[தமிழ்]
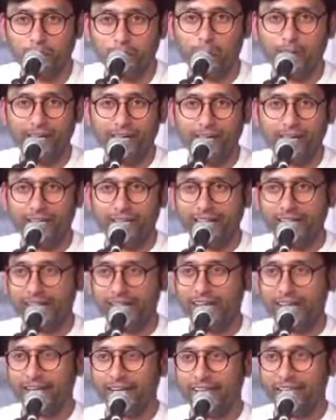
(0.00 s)
ரொம்ப நன்றி
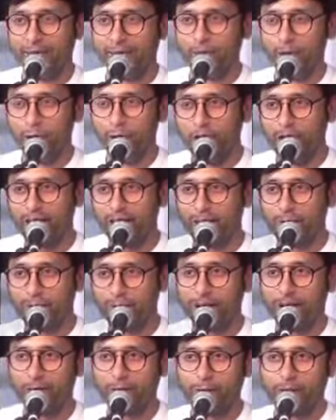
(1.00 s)
அண்ட் இவ்வளோ
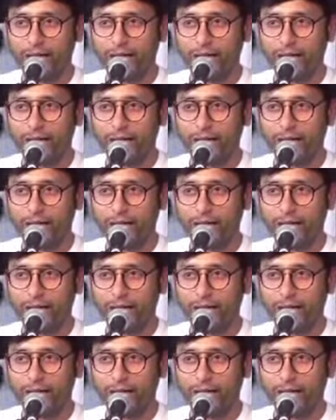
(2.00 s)
ஆதரவுலாம்